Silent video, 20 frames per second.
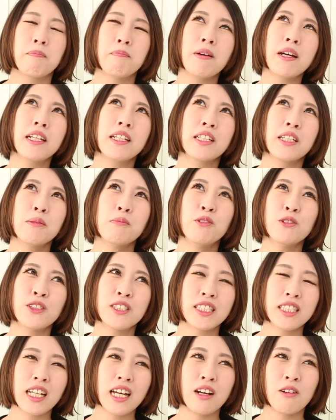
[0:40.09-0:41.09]
ぱり気持
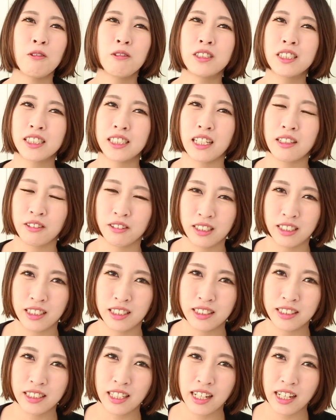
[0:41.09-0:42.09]
ちが落ちた時っ
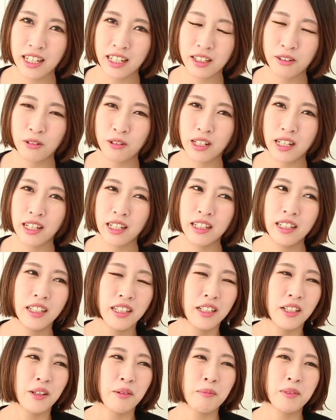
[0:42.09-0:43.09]
てこれ
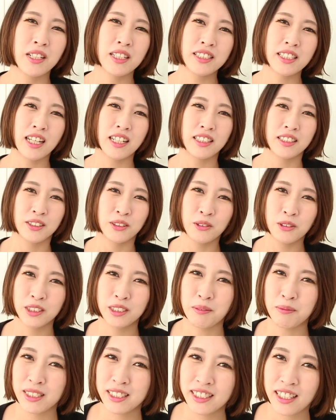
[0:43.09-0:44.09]
皆さんどうし
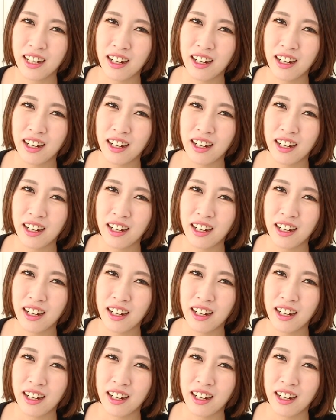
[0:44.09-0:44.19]
てます